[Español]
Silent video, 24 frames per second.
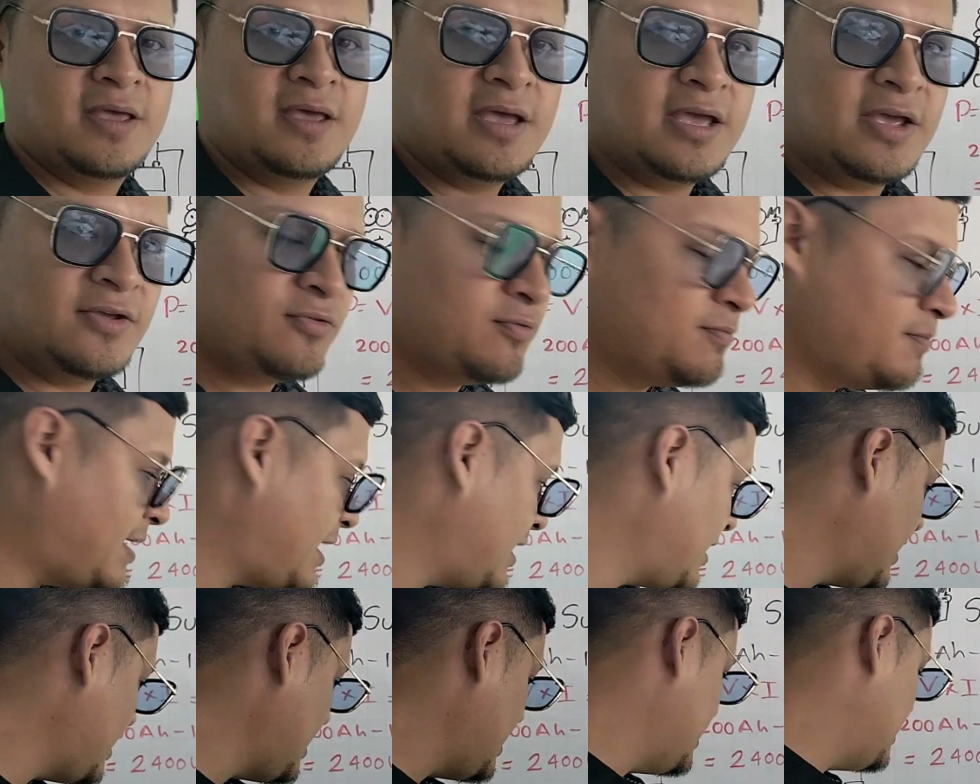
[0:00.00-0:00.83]
Es un
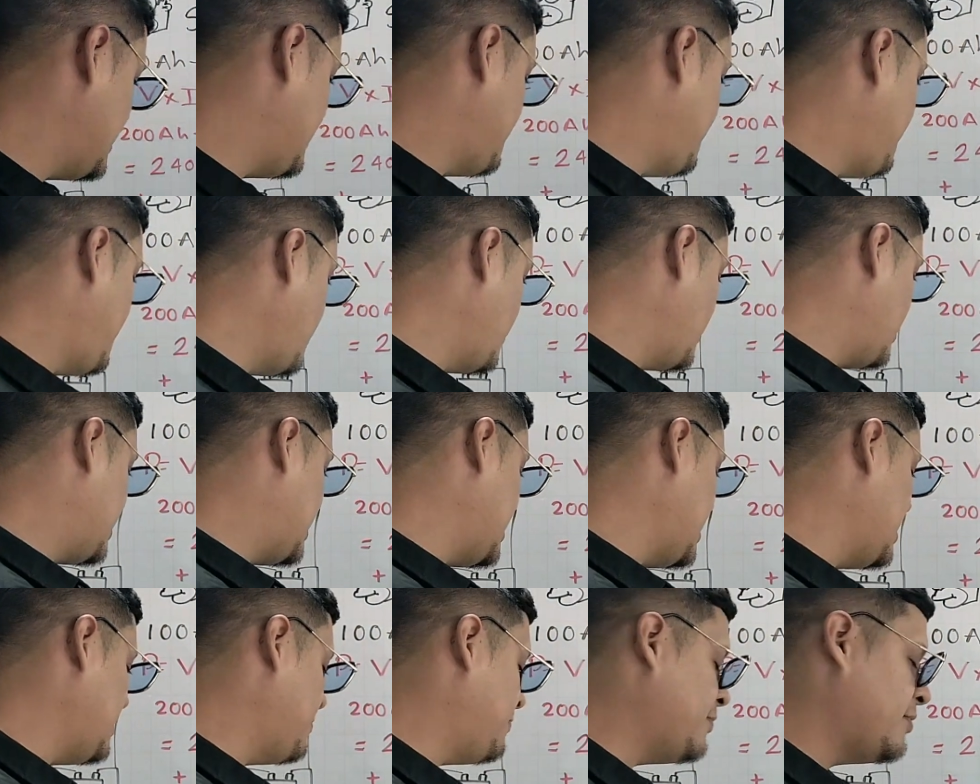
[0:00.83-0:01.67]
barraje. ¿Por
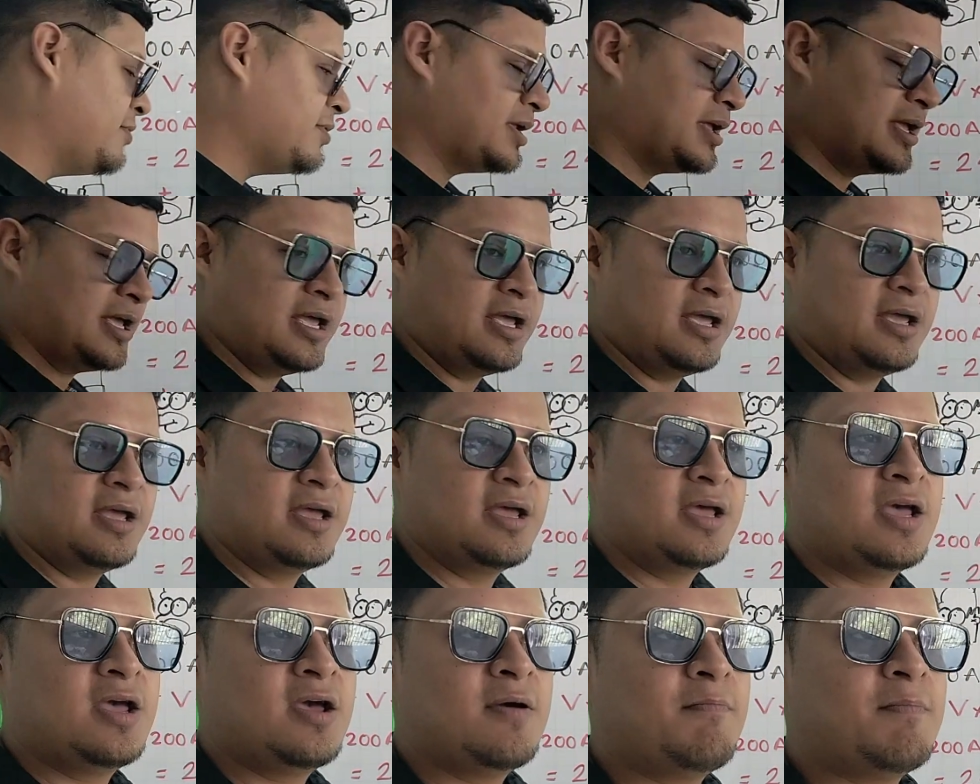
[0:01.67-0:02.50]
qué? Porque
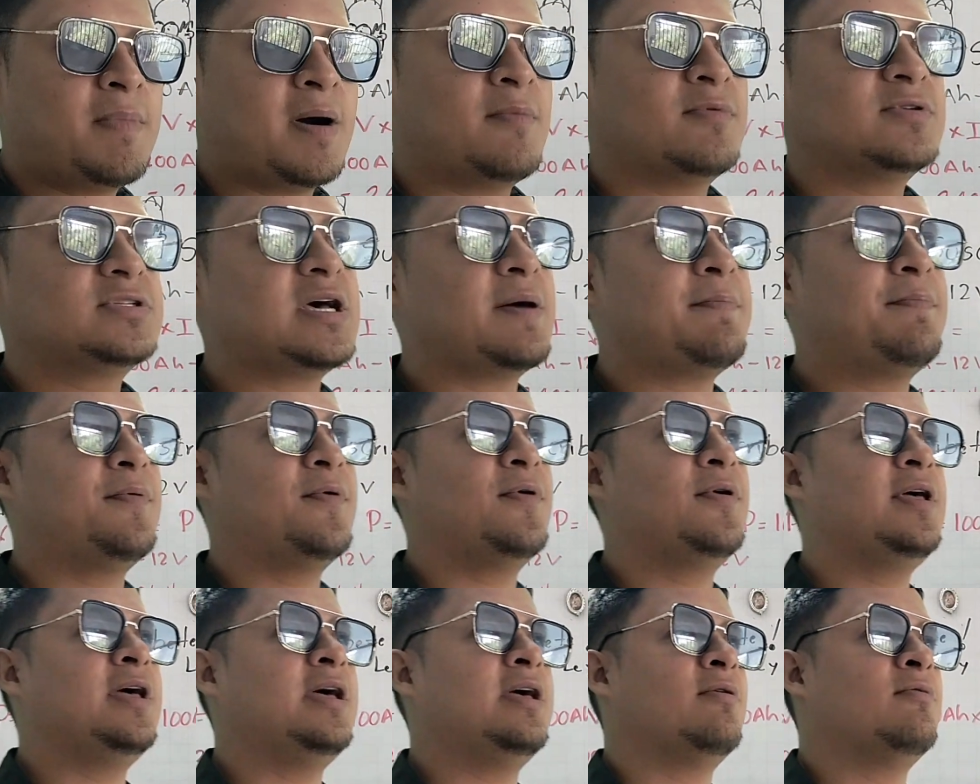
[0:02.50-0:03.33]
vamos a
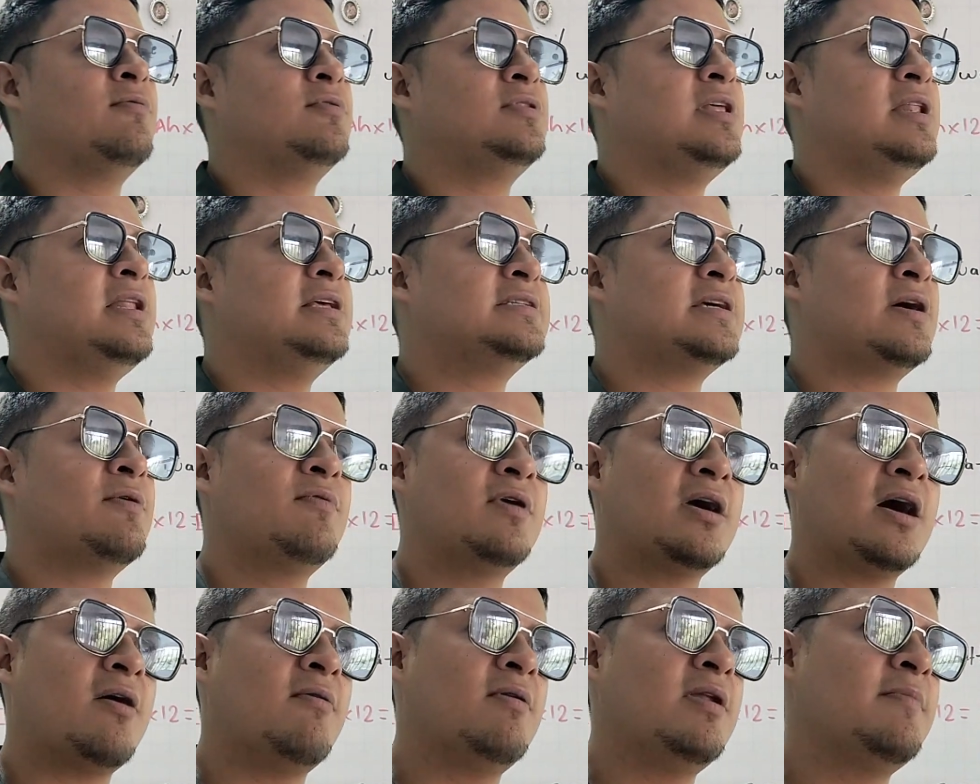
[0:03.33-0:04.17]
poder utilizar un
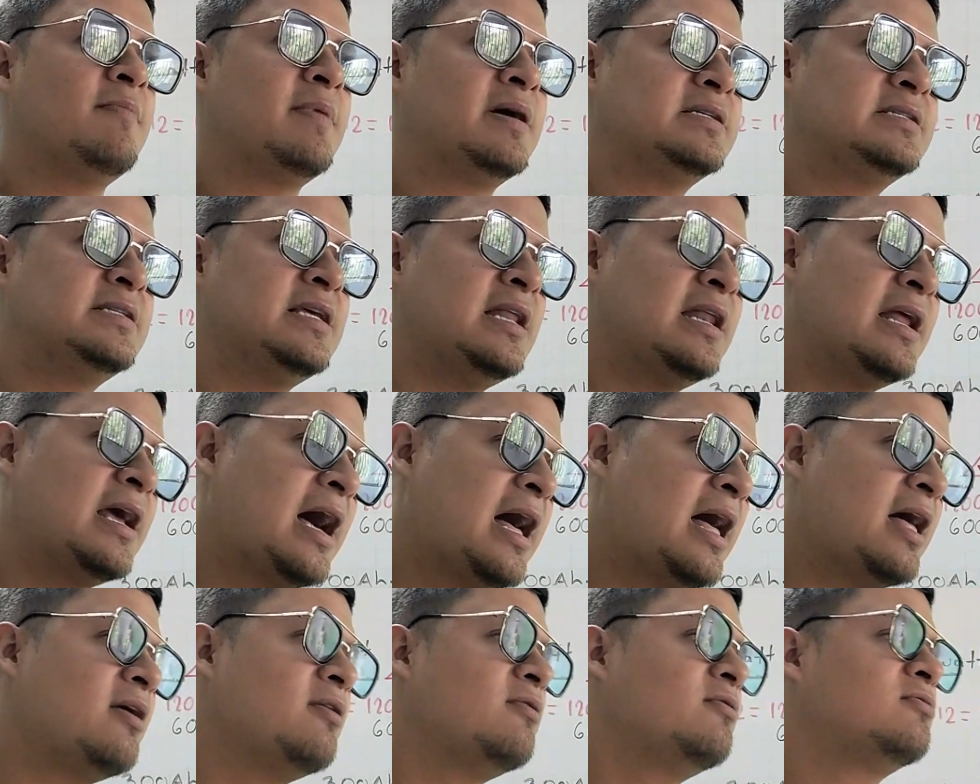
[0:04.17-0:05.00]
cable más
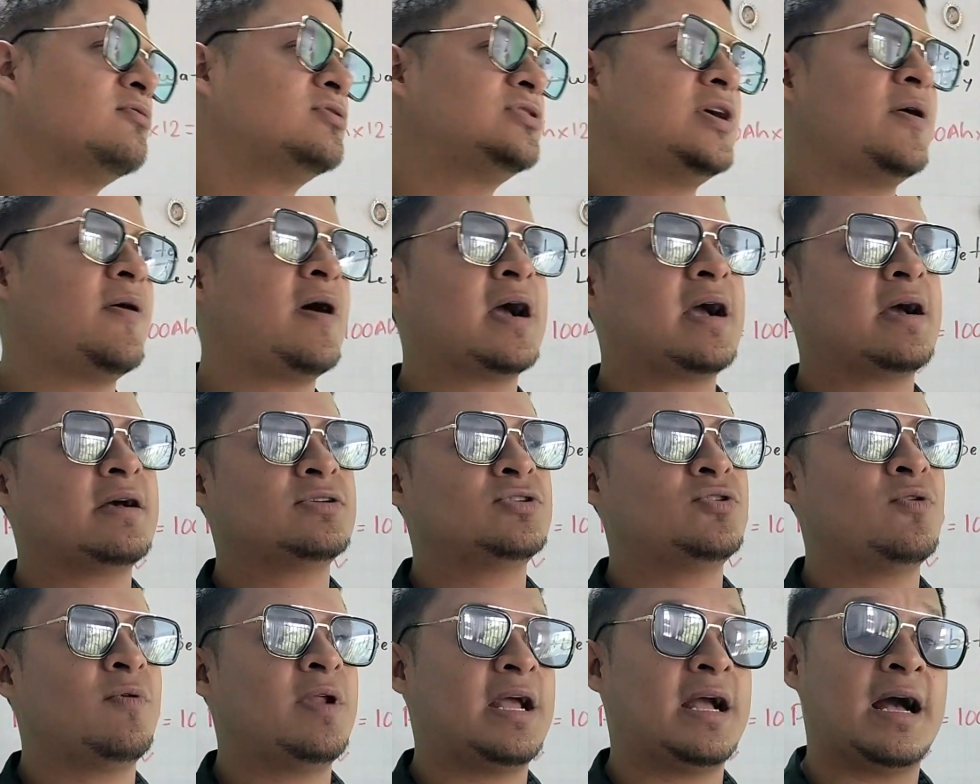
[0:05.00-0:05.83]
delgado, no se va a
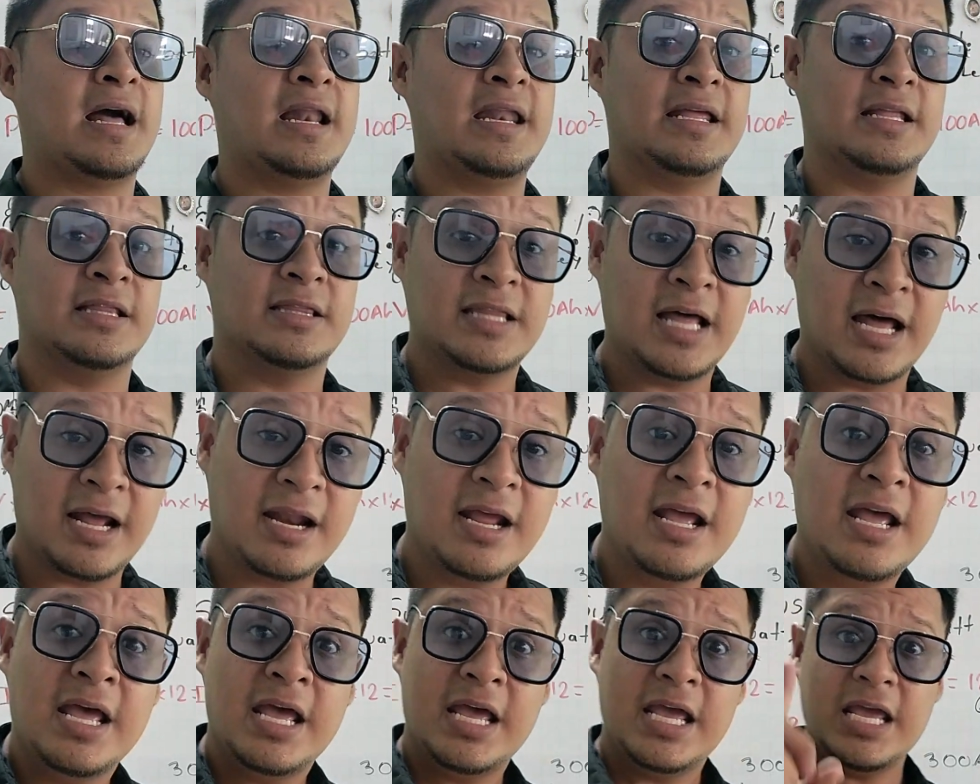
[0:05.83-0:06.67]
sobrecalentar
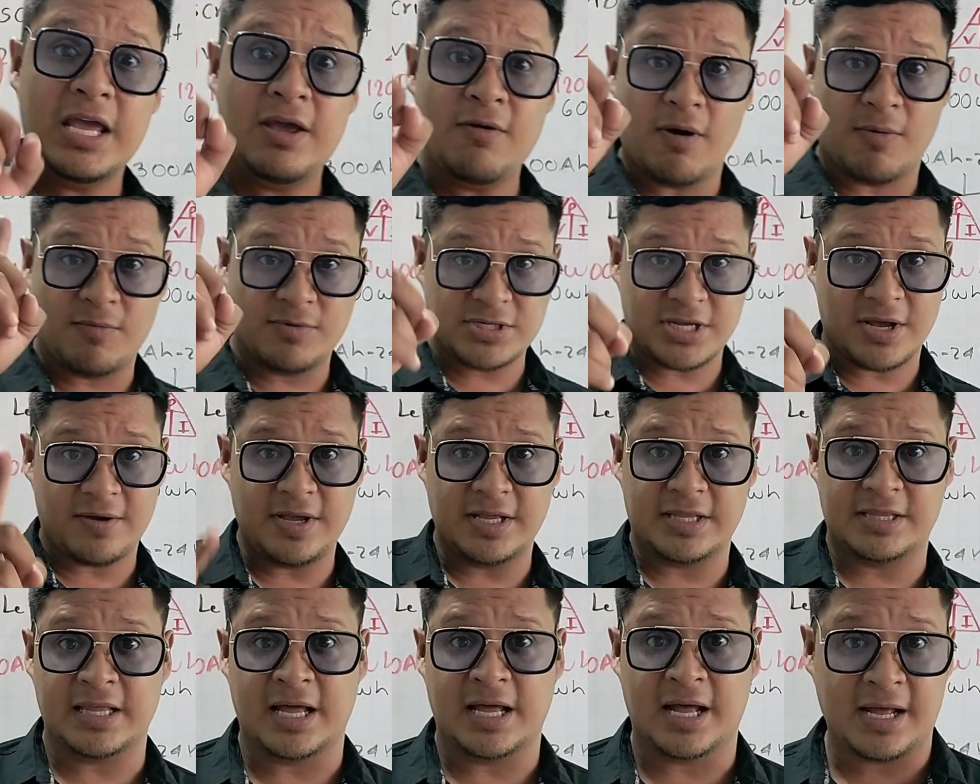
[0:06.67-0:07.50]
y vamos a
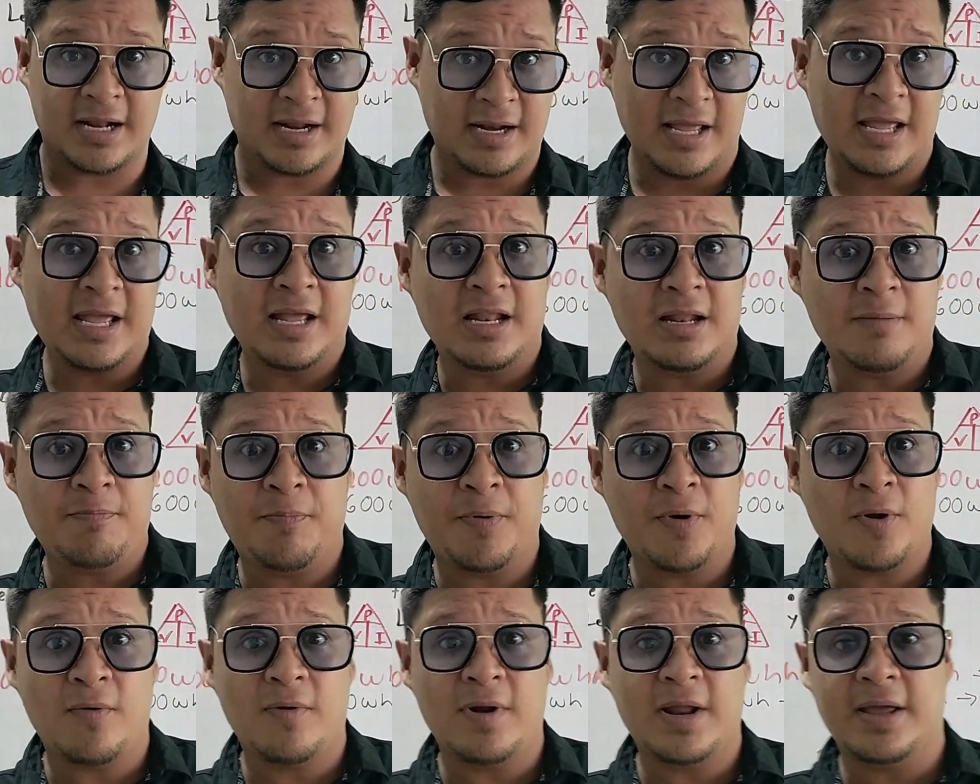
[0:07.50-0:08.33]
evitar el
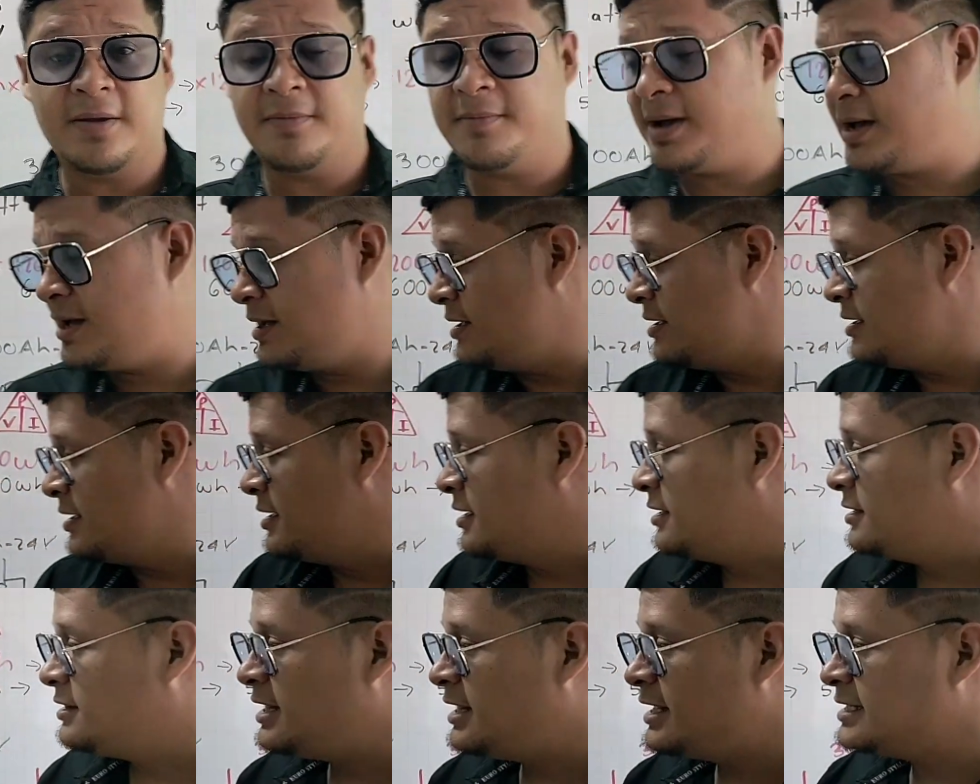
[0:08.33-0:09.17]
problema
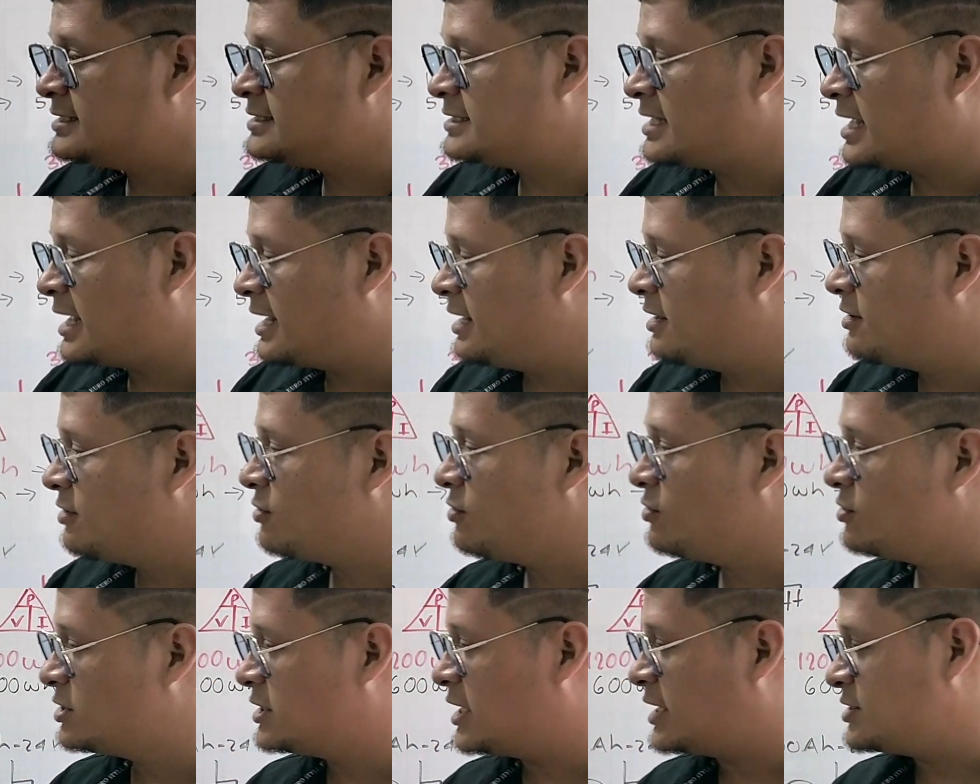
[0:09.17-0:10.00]
de estar en
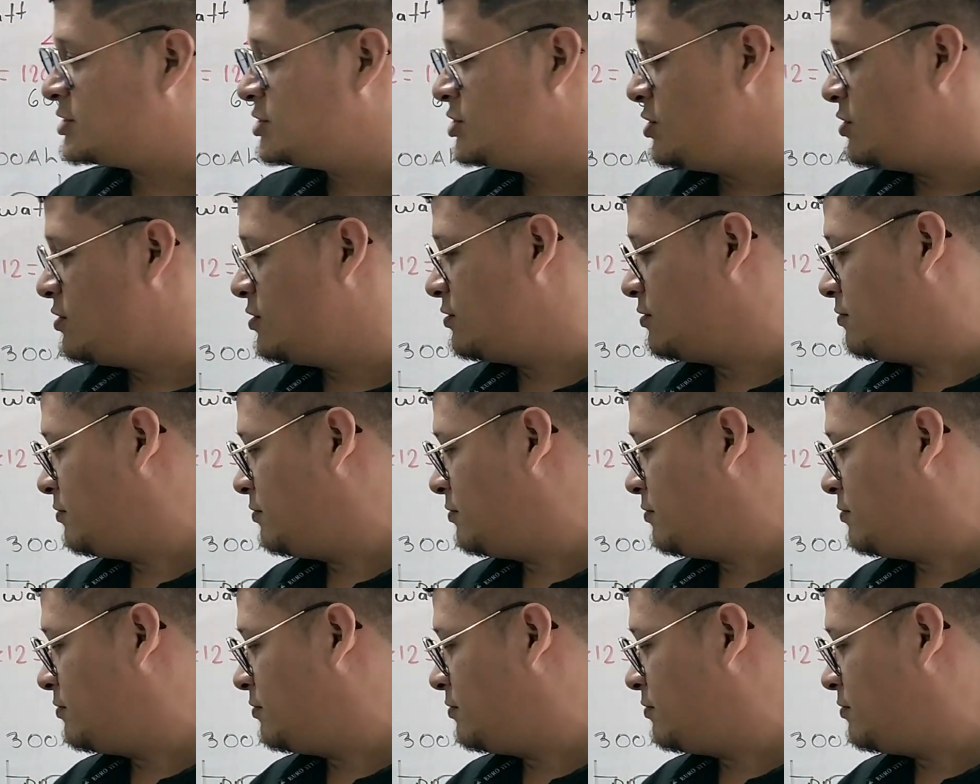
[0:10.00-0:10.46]
rotación.